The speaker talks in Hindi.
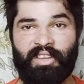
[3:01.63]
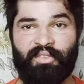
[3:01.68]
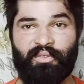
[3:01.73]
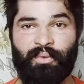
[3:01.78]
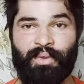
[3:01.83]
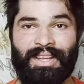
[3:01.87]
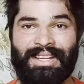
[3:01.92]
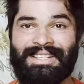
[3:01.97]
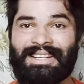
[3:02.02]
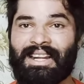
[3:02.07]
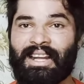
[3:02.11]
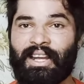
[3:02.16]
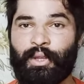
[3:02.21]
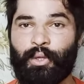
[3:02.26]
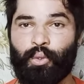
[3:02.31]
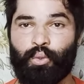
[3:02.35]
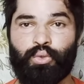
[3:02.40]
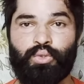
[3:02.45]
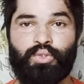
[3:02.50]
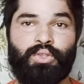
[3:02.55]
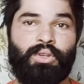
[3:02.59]
ये फेस्ट का
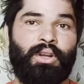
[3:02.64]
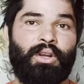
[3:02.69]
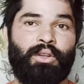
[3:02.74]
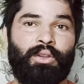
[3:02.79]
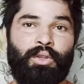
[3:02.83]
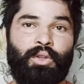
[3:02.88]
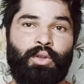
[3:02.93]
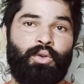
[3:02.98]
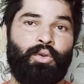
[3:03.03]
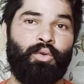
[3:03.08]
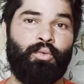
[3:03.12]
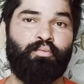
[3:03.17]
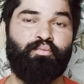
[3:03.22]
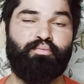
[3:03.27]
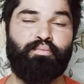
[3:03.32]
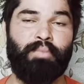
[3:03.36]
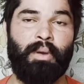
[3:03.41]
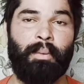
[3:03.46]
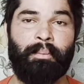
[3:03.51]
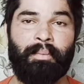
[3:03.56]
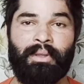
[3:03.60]
यूज़ करते हो
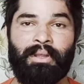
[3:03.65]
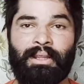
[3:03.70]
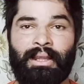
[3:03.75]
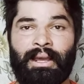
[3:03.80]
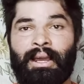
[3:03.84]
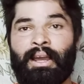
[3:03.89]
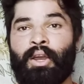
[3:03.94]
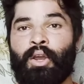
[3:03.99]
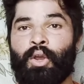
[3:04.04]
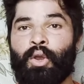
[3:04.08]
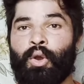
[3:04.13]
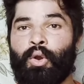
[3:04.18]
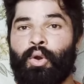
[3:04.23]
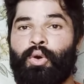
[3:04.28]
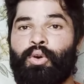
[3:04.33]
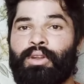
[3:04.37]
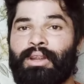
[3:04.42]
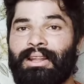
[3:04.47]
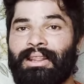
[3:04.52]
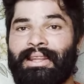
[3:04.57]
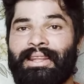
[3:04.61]
पपीता
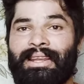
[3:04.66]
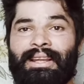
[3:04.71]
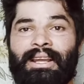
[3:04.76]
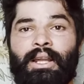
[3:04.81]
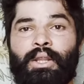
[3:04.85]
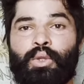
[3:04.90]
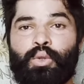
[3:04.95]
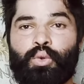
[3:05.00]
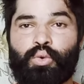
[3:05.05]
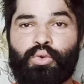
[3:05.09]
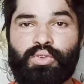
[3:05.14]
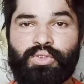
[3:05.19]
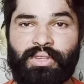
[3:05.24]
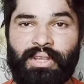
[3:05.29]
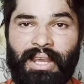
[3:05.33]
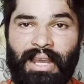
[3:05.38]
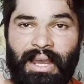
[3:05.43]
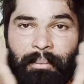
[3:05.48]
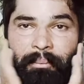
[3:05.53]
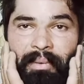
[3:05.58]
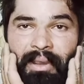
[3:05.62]
और हल्दी का तो
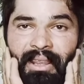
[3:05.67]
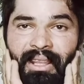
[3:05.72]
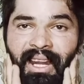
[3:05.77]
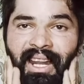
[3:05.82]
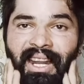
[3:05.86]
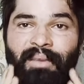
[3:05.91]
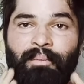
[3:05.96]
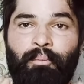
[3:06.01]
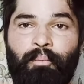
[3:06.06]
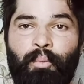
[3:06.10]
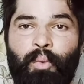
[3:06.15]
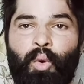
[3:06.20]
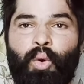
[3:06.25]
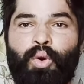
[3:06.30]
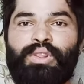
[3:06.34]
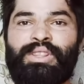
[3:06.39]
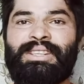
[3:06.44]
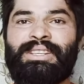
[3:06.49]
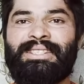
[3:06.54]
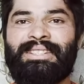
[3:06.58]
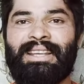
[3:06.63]
उससे आपकी दाढ़ी
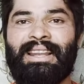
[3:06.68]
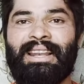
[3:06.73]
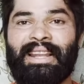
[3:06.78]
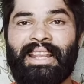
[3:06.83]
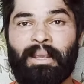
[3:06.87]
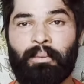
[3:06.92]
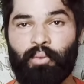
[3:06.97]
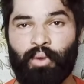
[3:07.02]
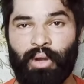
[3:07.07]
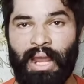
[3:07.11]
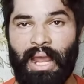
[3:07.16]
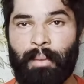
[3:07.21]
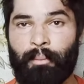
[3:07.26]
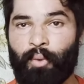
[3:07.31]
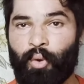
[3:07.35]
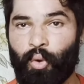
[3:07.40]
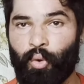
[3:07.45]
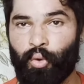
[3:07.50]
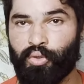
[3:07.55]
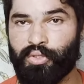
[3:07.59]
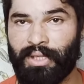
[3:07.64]
बहुत ही सिल्की
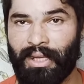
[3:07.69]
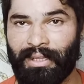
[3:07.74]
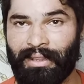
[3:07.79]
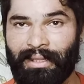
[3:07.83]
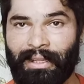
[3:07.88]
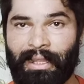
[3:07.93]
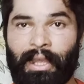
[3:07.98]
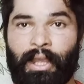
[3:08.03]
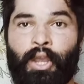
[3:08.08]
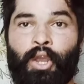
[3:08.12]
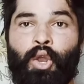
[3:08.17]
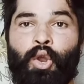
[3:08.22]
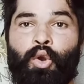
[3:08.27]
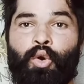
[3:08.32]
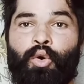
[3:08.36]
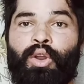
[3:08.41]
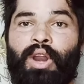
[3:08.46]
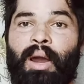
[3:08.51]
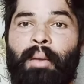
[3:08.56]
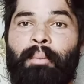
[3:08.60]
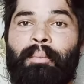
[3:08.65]
मुलायम हो जाती है
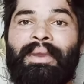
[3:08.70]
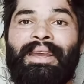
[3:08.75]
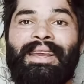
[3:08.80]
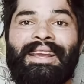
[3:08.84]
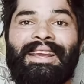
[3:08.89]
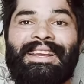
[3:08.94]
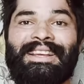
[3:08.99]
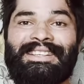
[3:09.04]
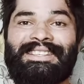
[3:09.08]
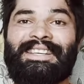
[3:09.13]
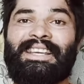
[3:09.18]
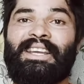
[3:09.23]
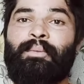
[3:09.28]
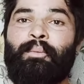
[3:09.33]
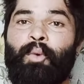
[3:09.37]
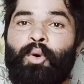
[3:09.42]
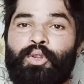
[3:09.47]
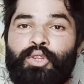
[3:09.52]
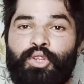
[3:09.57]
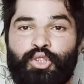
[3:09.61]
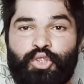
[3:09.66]
और आपकी स्किन
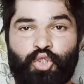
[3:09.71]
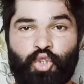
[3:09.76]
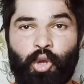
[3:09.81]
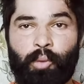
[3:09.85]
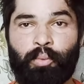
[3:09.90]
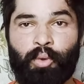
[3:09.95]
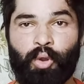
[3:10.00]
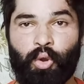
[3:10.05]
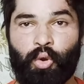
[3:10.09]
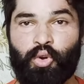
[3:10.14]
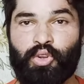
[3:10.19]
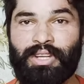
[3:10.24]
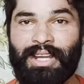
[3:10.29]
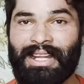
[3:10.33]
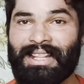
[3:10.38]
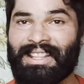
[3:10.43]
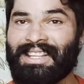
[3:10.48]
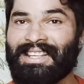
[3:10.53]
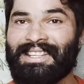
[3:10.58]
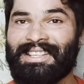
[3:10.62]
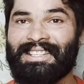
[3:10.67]
बहुत ही सॉफ्ट हो
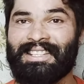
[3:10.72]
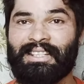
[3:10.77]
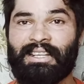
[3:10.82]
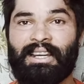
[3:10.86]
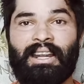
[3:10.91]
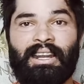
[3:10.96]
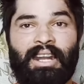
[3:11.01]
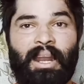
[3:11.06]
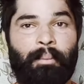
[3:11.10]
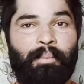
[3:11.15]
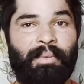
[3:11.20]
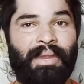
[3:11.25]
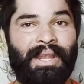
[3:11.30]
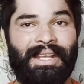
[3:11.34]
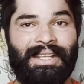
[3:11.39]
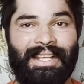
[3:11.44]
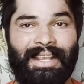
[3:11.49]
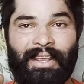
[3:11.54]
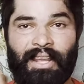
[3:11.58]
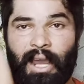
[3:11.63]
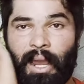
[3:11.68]
जाती है जिसके कारण आप
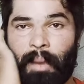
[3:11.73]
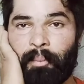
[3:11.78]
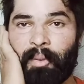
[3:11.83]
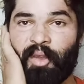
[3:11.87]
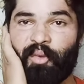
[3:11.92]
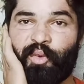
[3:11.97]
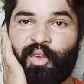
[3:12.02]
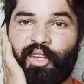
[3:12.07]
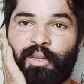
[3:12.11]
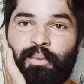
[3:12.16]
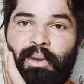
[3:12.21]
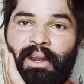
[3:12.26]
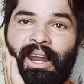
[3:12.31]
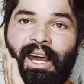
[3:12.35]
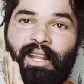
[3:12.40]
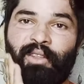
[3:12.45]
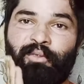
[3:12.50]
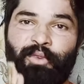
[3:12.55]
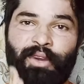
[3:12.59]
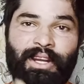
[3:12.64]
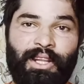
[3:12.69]
जैसे ही आपके फेस पर
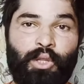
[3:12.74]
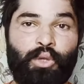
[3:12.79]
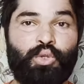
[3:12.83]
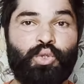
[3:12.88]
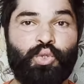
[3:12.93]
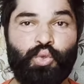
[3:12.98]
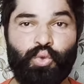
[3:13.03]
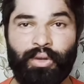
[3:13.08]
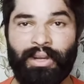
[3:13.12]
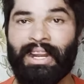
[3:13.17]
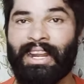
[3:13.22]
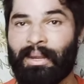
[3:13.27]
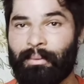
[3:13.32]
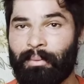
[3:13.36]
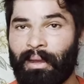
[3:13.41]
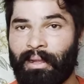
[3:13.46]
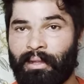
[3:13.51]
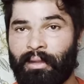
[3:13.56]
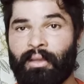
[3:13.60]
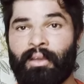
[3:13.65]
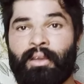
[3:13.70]
हाथ फेरते हो सूखने के
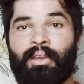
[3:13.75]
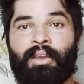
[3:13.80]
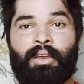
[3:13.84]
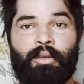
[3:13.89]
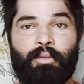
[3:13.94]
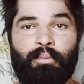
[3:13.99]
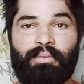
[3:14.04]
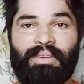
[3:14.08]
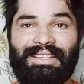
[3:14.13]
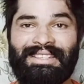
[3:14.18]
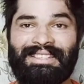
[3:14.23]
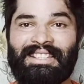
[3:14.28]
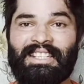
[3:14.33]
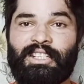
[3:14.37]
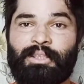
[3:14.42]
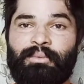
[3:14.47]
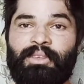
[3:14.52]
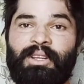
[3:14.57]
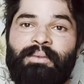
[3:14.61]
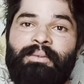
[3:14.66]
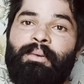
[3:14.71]
बाद बीस
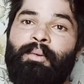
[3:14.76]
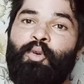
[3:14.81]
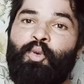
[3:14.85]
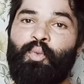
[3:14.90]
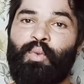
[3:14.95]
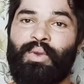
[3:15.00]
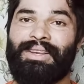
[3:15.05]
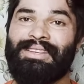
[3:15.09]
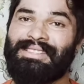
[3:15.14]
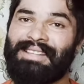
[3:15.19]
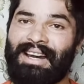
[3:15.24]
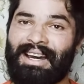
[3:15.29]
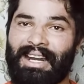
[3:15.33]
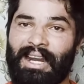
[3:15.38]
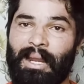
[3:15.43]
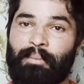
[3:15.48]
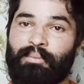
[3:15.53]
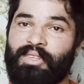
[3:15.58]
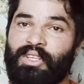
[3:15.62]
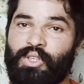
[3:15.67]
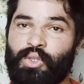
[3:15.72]
तीस मिनट में वो फेस
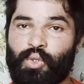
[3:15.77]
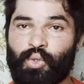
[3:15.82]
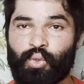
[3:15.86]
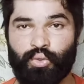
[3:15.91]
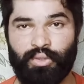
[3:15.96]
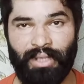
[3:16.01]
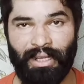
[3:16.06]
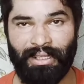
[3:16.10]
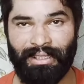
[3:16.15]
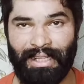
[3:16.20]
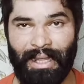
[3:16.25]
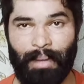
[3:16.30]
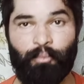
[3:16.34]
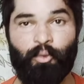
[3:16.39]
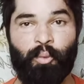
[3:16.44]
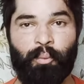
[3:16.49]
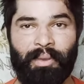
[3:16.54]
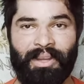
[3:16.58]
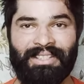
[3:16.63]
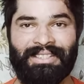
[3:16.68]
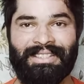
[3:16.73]
आराम से सूख जाता है
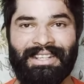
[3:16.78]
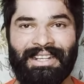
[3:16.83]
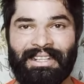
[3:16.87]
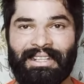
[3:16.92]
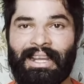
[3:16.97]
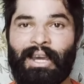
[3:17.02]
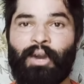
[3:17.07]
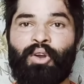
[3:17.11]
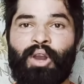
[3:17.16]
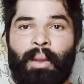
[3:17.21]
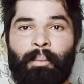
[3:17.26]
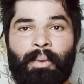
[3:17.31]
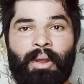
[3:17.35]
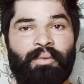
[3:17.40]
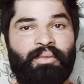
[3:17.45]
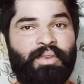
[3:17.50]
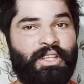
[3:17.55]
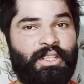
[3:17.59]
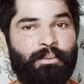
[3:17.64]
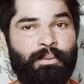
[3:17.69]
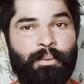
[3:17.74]
वो पेस्ट रहता है और आपका
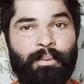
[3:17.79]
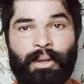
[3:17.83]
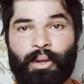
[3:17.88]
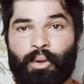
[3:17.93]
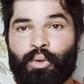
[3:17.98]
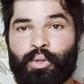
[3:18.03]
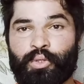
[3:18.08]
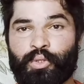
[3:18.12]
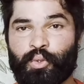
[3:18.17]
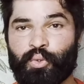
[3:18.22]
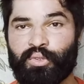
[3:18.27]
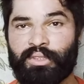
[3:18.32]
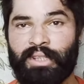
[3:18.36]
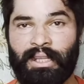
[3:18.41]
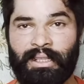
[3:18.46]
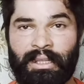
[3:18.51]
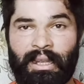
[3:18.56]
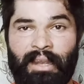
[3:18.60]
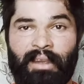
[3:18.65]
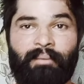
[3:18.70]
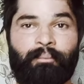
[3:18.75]
फेस भी बिल्कुल सूख
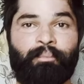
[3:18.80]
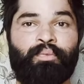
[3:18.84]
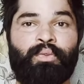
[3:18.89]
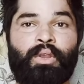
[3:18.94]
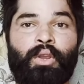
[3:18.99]
जाता है